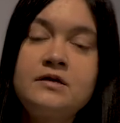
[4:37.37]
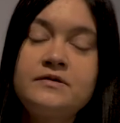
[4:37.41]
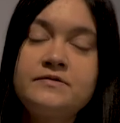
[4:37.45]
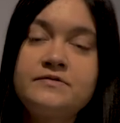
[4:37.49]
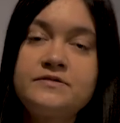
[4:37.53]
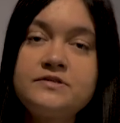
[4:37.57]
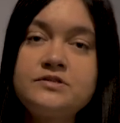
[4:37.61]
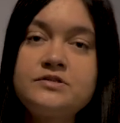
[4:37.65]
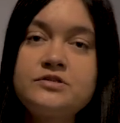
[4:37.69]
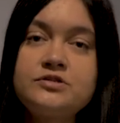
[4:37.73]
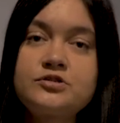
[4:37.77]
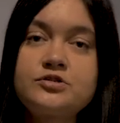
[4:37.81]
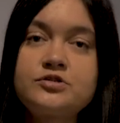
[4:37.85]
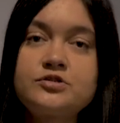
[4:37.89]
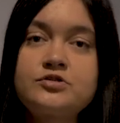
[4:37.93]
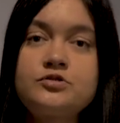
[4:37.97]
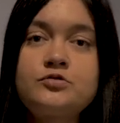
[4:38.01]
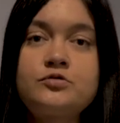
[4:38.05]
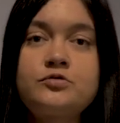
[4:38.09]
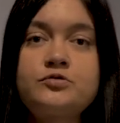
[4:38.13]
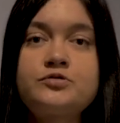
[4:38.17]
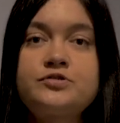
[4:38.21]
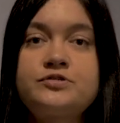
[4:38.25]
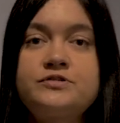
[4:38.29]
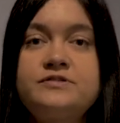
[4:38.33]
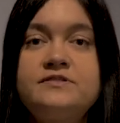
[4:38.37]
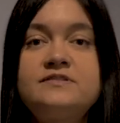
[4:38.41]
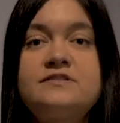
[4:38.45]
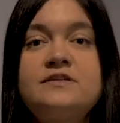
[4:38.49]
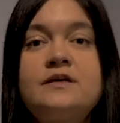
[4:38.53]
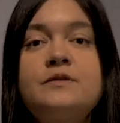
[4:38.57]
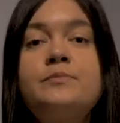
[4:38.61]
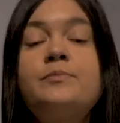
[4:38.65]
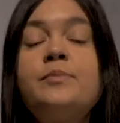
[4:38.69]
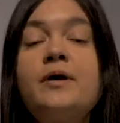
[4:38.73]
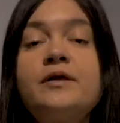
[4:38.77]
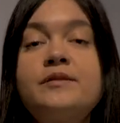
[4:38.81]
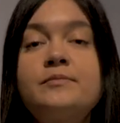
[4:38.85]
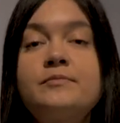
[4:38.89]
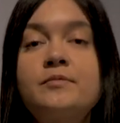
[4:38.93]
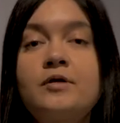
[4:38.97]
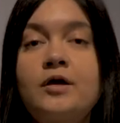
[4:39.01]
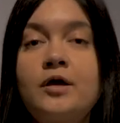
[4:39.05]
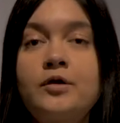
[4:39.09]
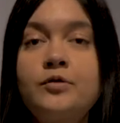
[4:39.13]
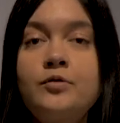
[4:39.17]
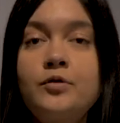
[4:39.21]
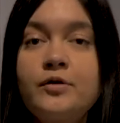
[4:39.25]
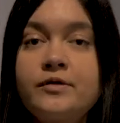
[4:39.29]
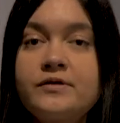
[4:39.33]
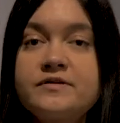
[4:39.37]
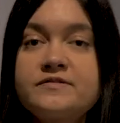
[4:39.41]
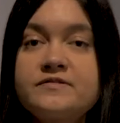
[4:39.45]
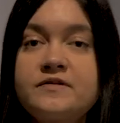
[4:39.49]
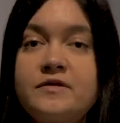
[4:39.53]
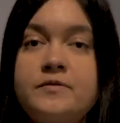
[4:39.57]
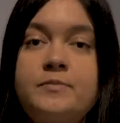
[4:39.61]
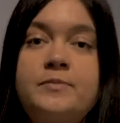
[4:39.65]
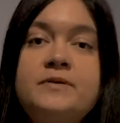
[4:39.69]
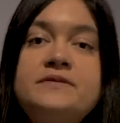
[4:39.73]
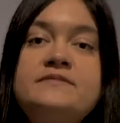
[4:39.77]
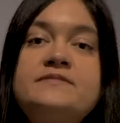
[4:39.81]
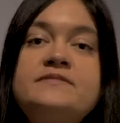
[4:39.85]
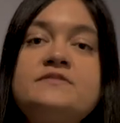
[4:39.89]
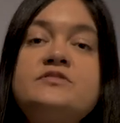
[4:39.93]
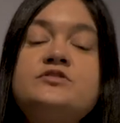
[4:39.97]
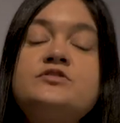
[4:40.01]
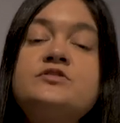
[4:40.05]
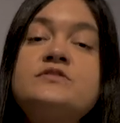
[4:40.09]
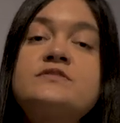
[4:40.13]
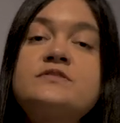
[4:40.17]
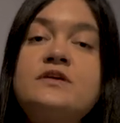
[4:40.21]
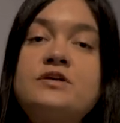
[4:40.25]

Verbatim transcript: В 1665 году она скоропостижно